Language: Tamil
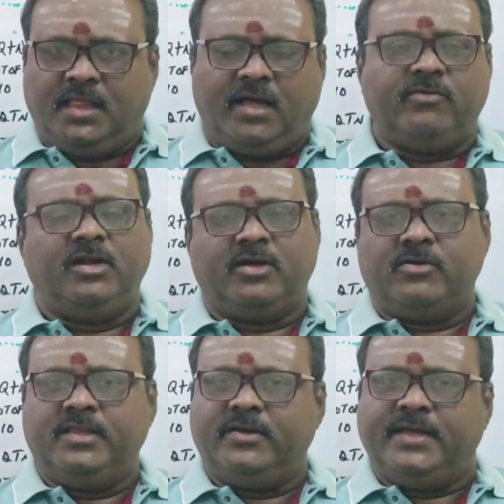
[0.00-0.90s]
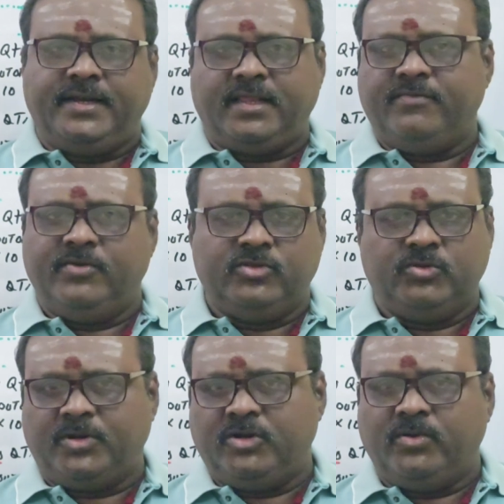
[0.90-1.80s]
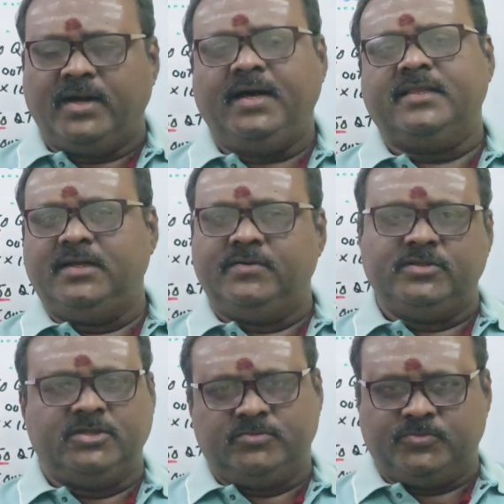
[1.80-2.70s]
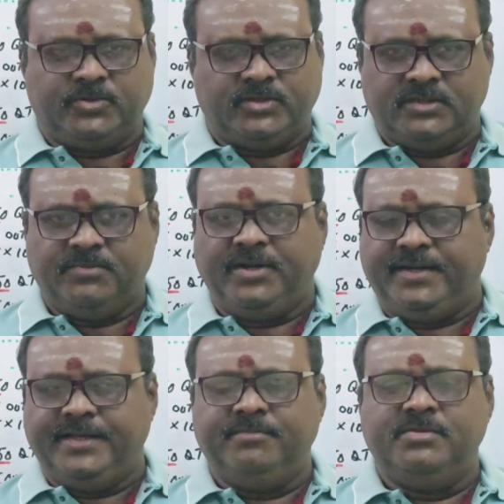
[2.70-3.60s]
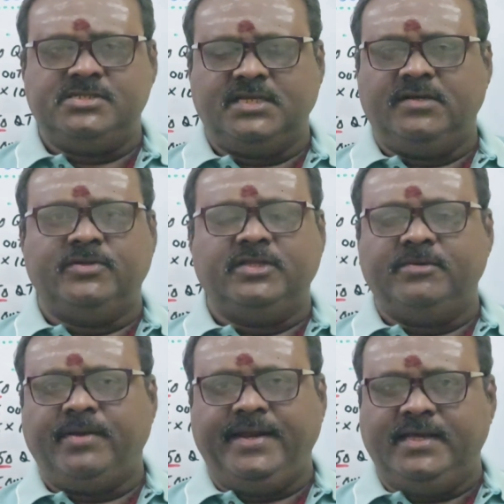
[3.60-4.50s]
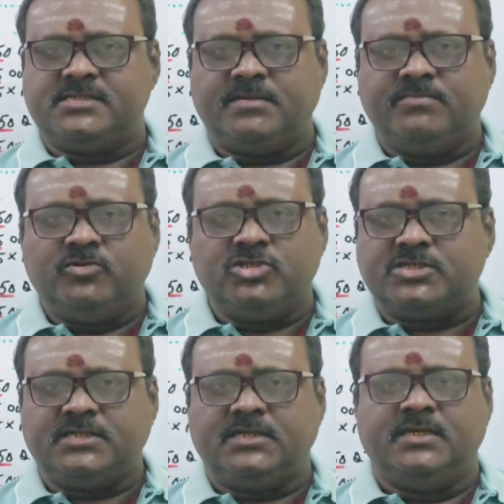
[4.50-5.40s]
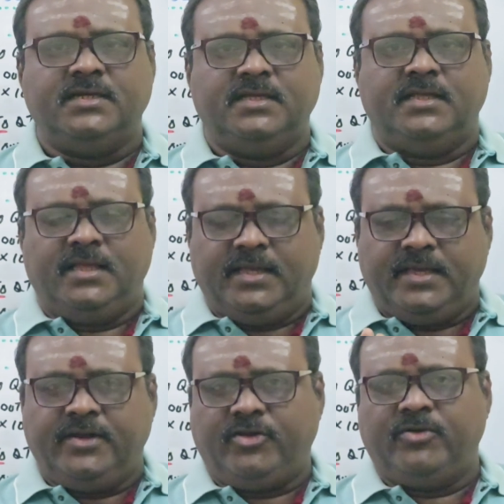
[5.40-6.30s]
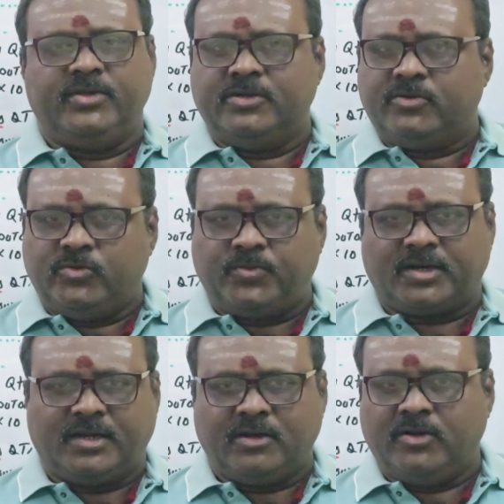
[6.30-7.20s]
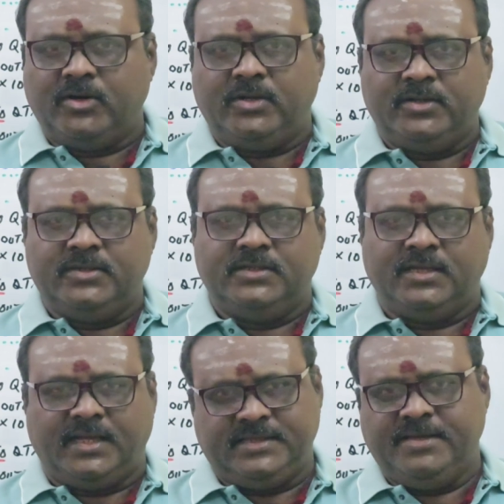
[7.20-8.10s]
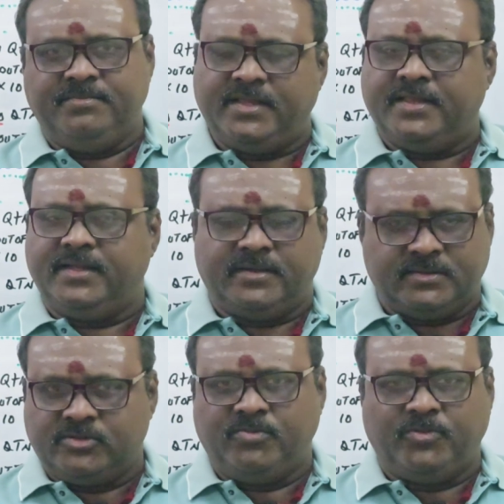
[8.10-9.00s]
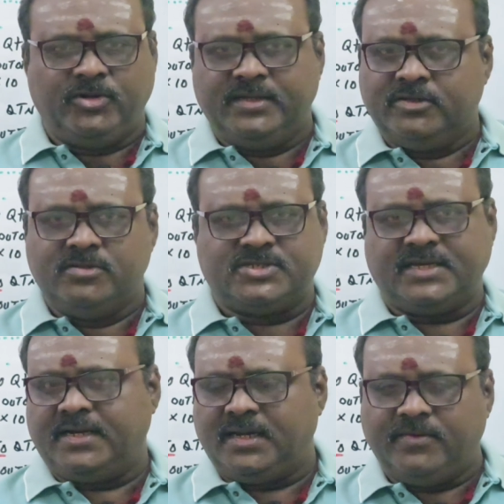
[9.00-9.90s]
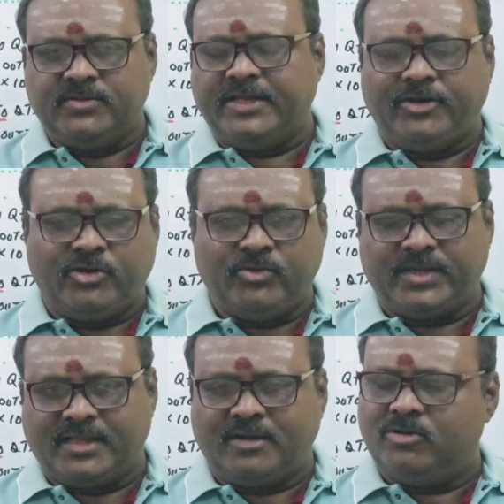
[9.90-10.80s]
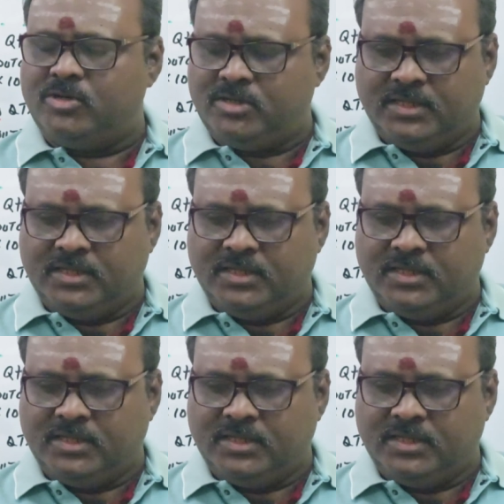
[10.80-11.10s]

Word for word: அவங்களுக்கு வந்து இன்டர்வியூ வந்து பண்ணுவாங்க அதில் வந்து முப்பது எப்படி டிஎன்பிசியில் வந்து மெயின் எக்ஸாம் முடிச்சுட்டு இன்டர்வியூ வந்து கூப்பிடுறாங்களோ அதே மாதிரி தான் குரூப் ஒன்று குரூப் செகண்ட்லாம் வந்து இன்டர்வியூ வைக்கிறாங்களோ